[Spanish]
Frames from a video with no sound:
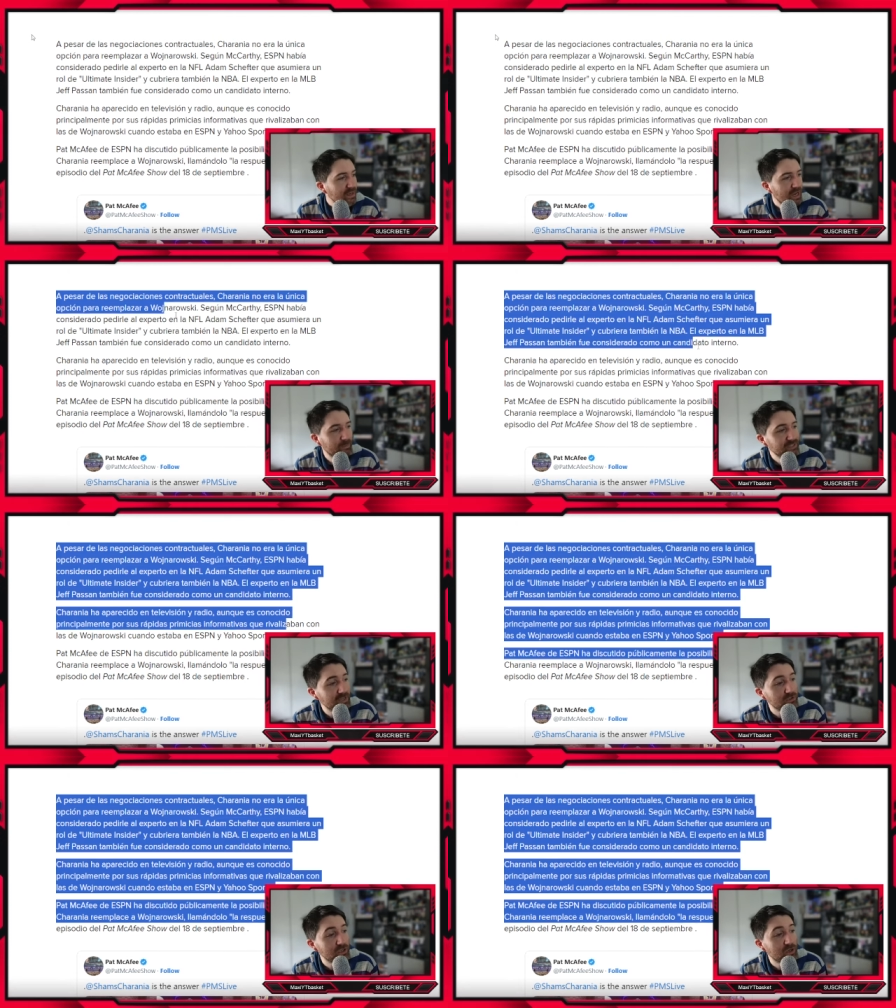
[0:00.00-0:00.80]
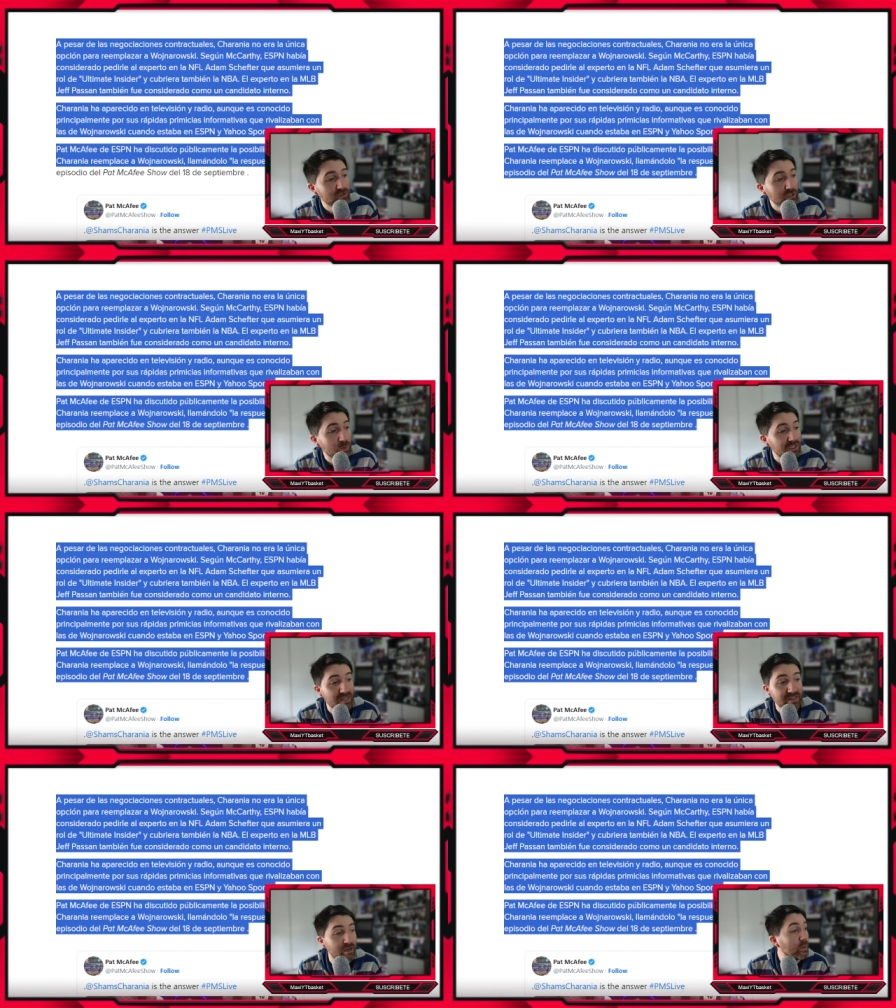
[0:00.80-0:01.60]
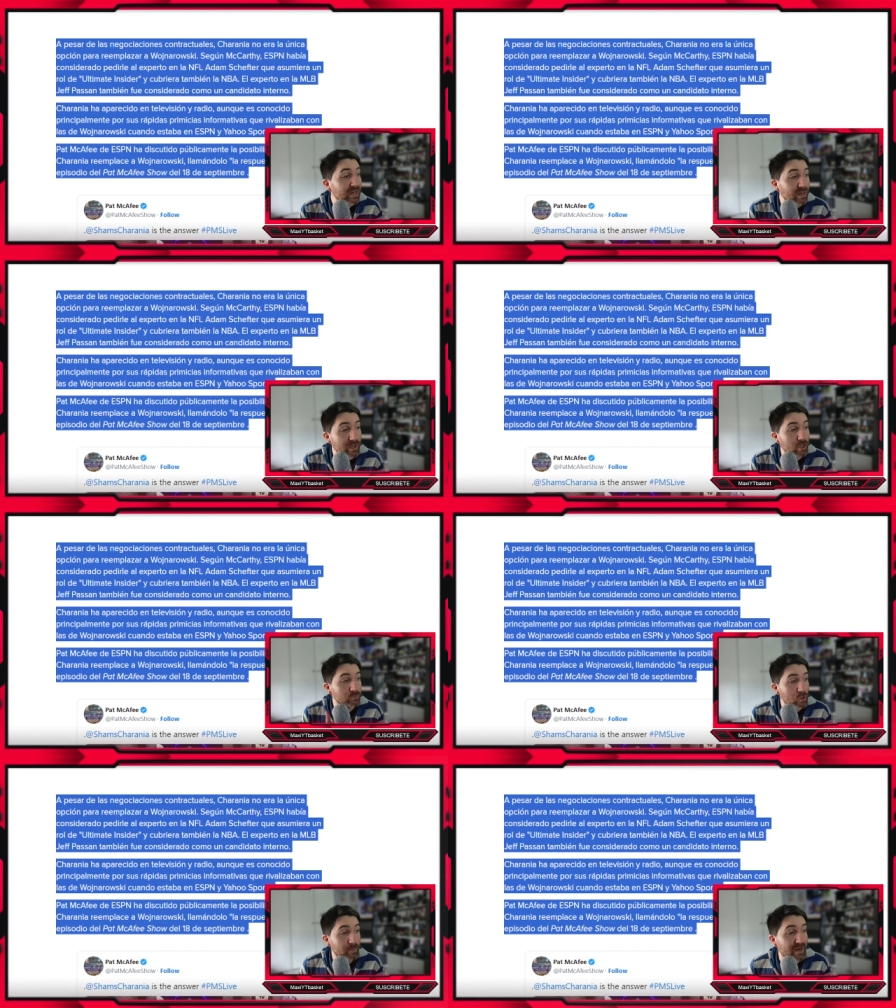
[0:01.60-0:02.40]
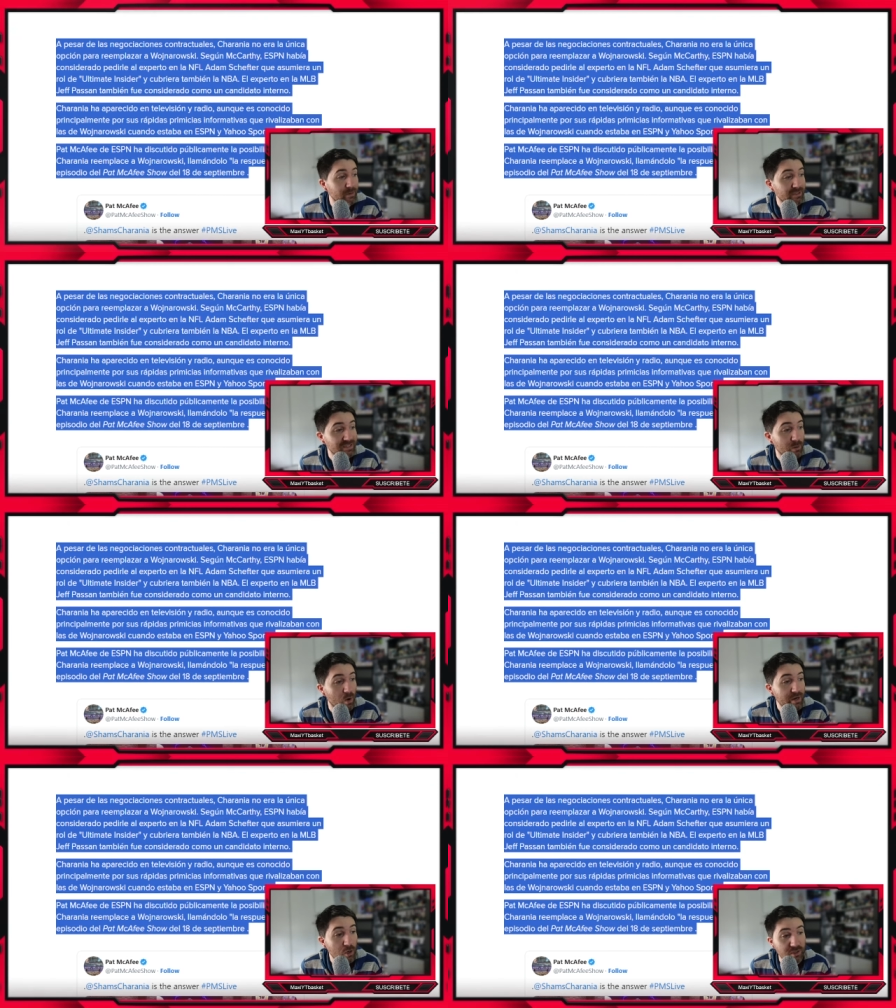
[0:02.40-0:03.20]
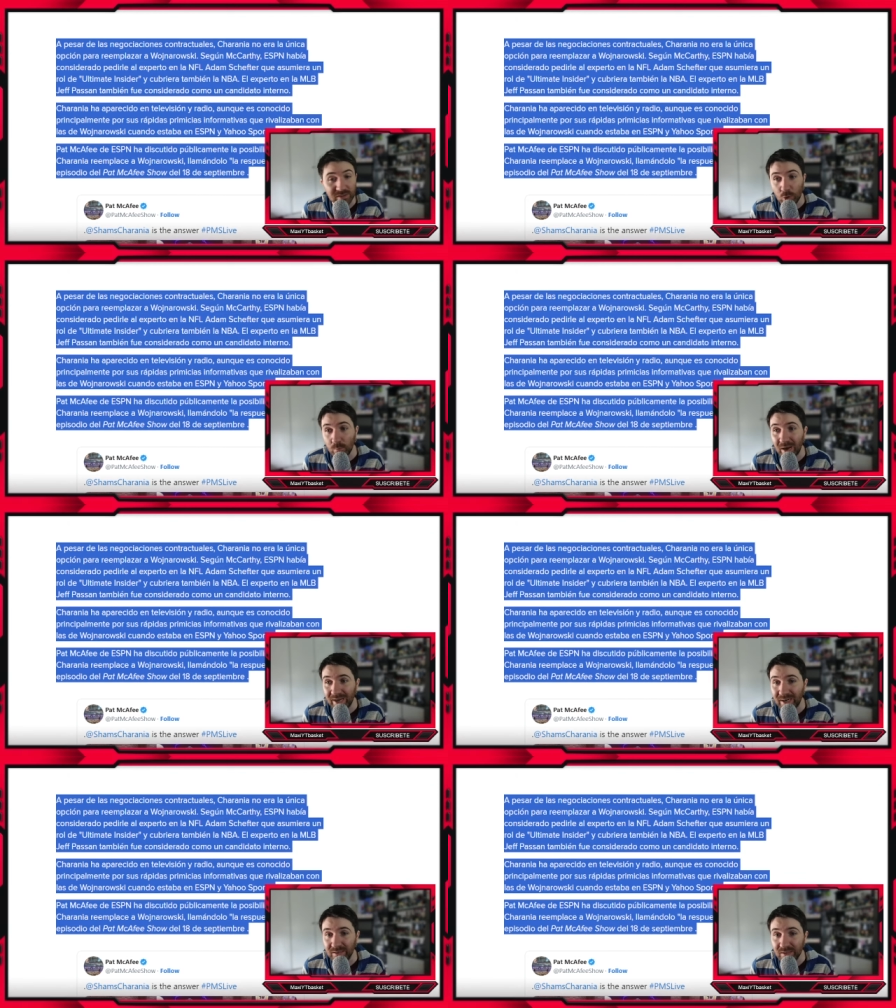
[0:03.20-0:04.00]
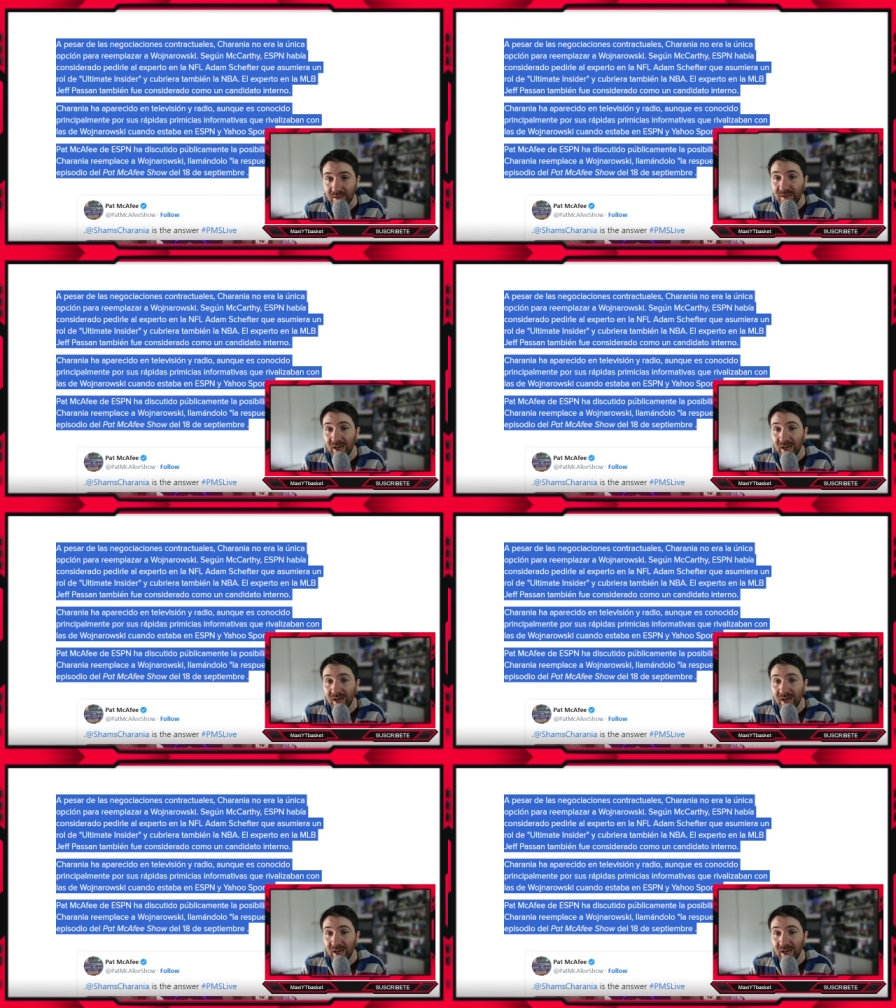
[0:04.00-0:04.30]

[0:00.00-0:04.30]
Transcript: A pesar de no ser contractuales, Chanya no era la única opción para reemplazar a Wojnarowski, según McCarthy.